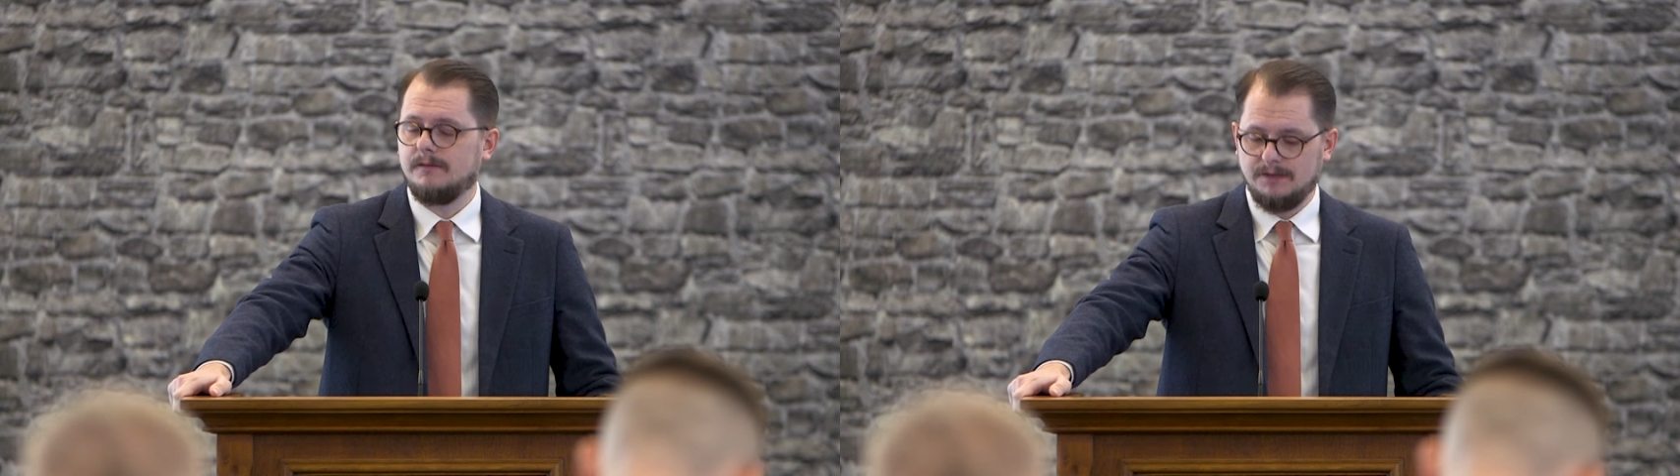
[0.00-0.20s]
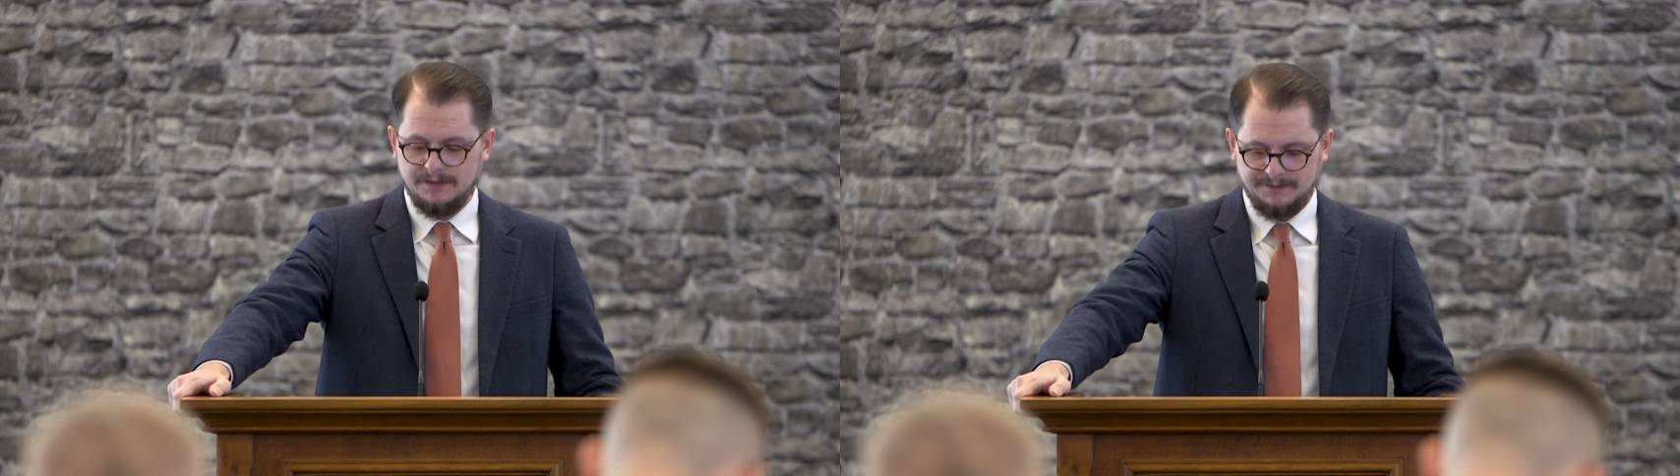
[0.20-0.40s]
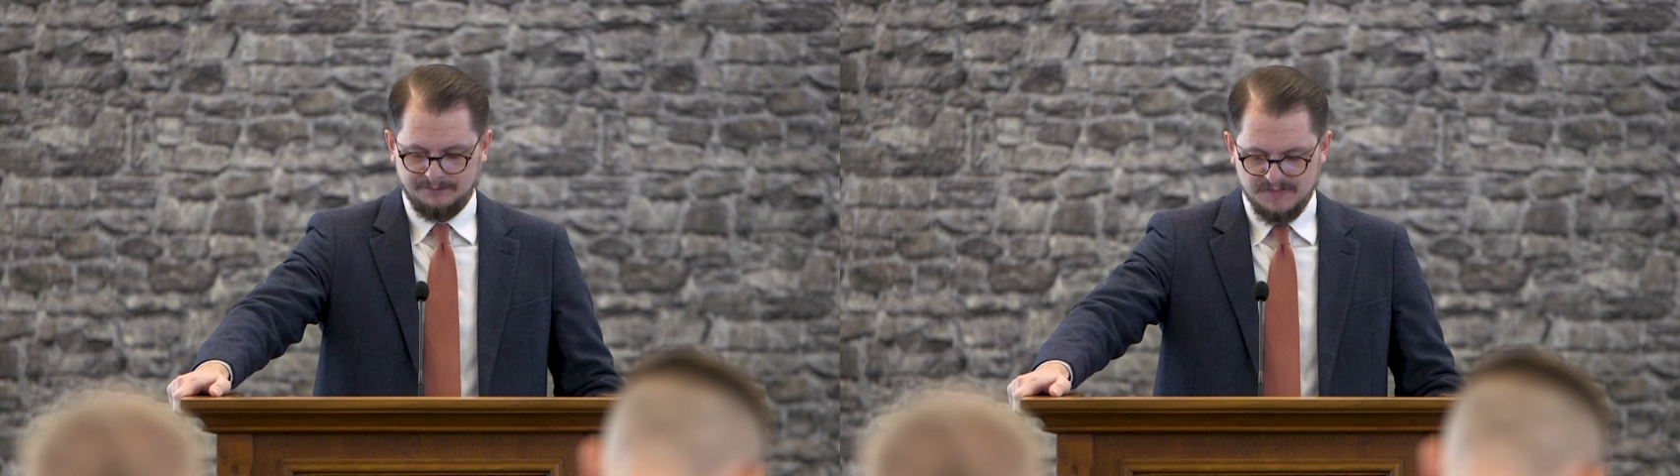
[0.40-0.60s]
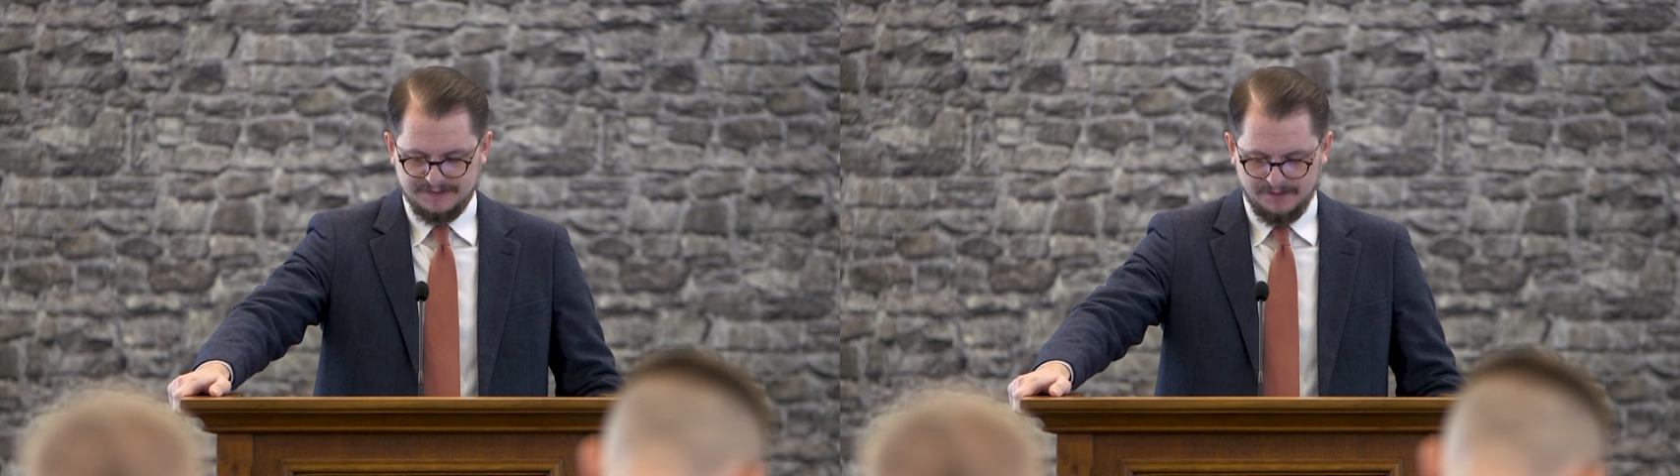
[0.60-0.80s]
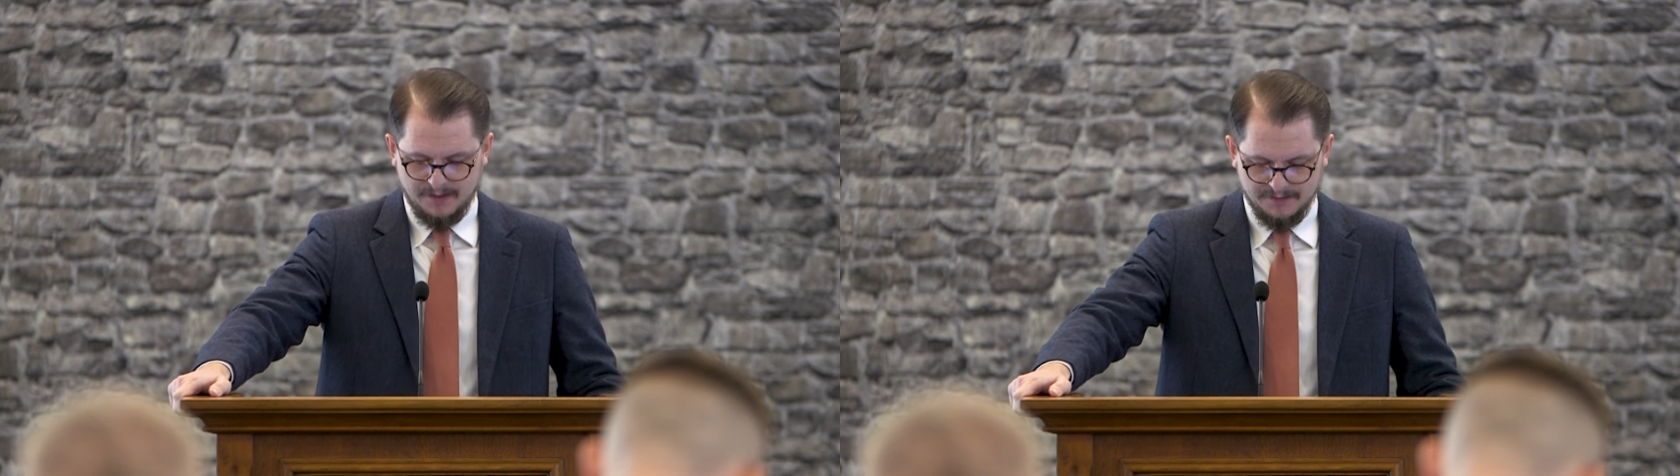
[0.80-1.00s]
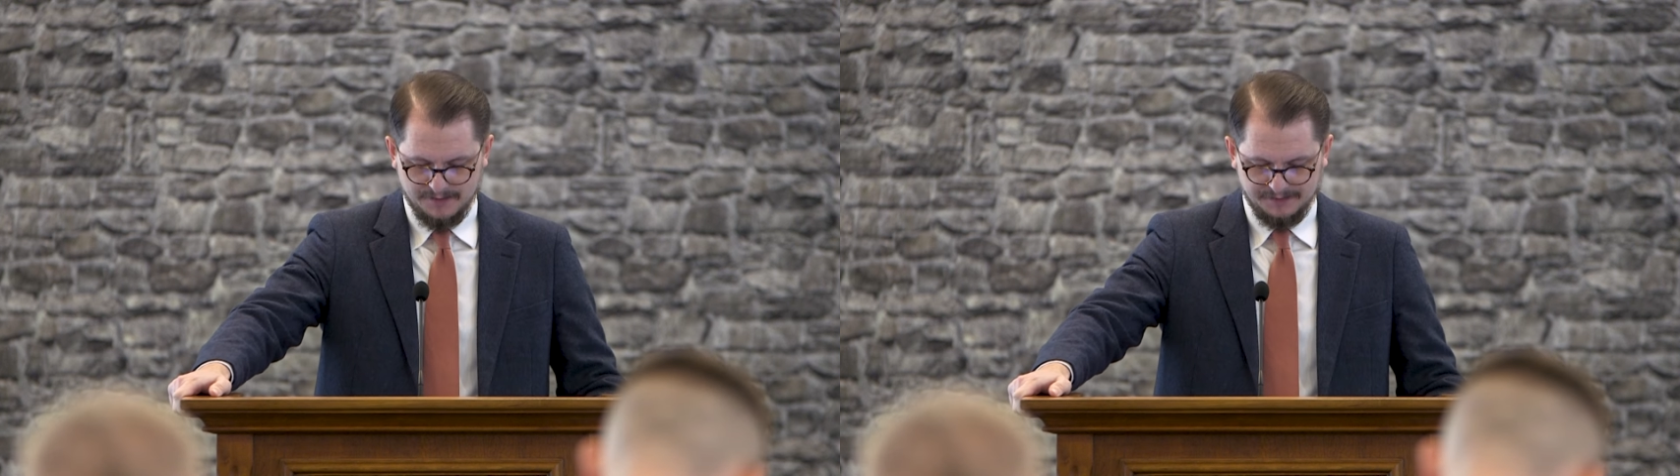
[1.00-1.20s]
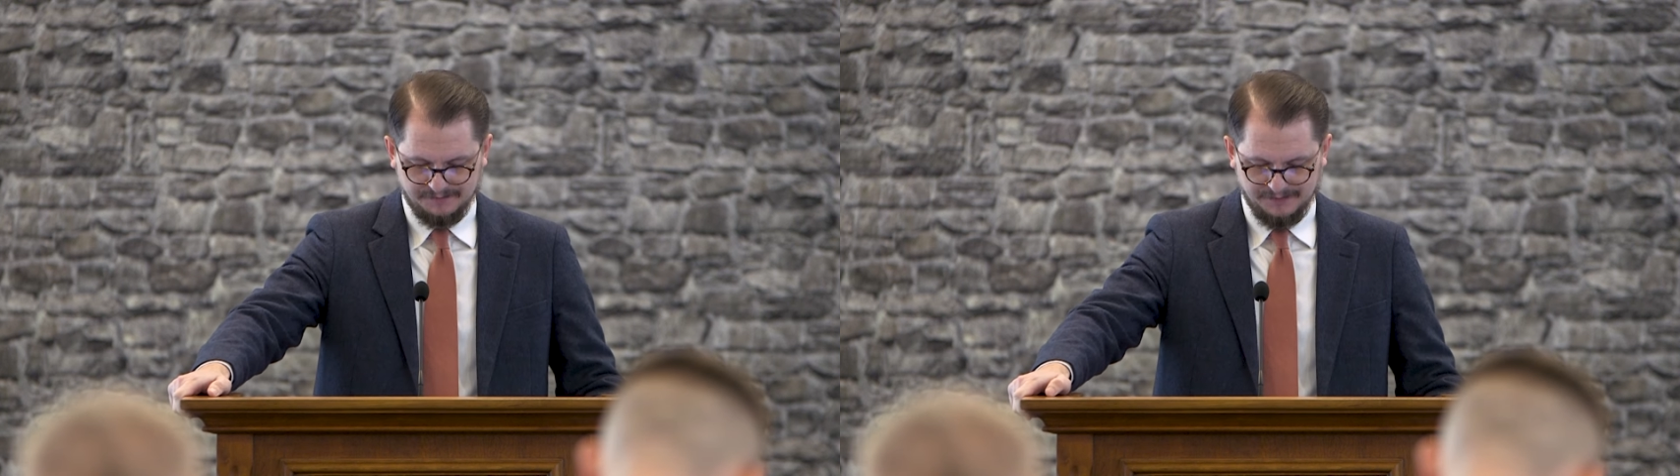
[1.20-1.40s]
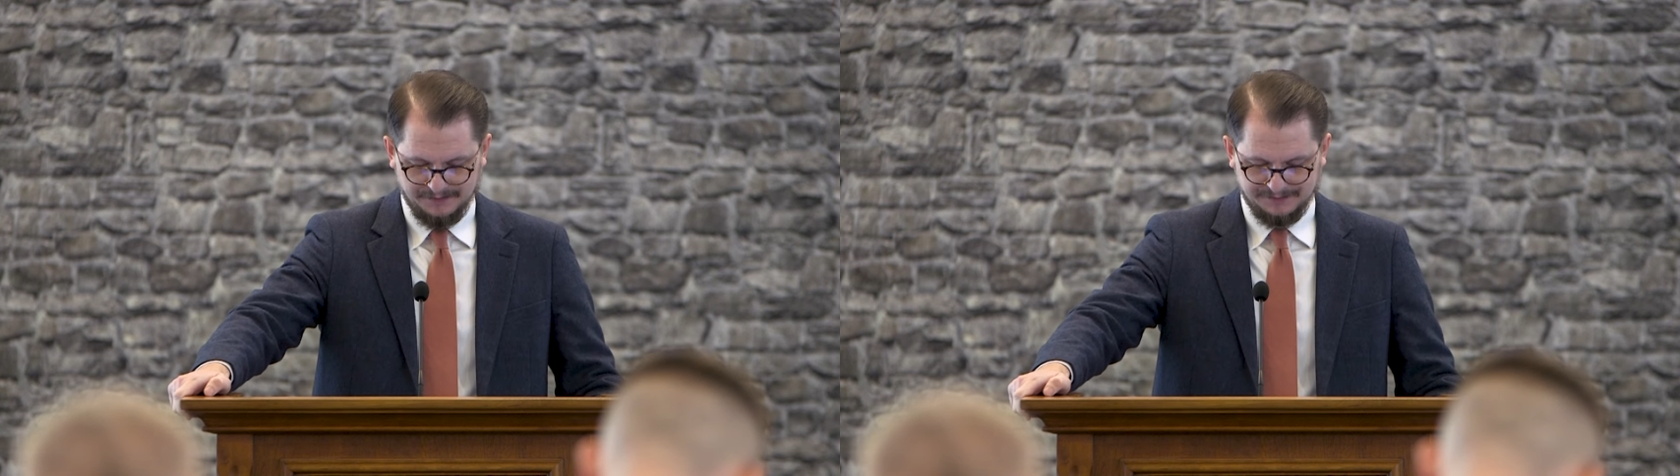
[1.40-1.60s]
Wir lesen miteinander die
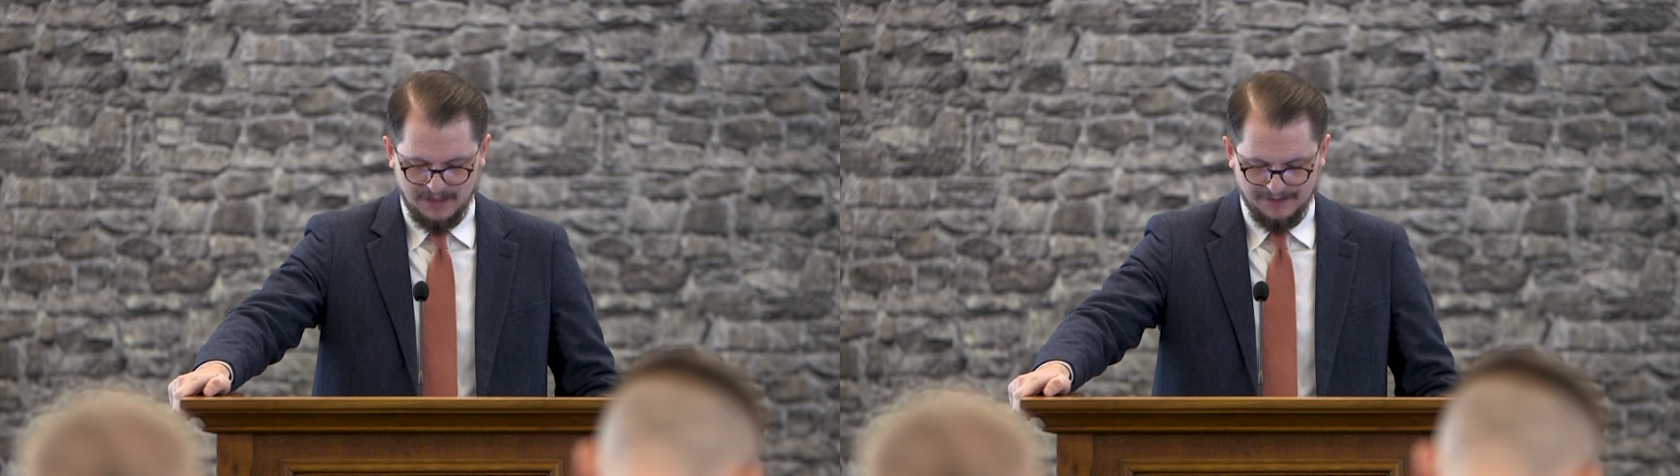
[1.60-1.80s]
Verse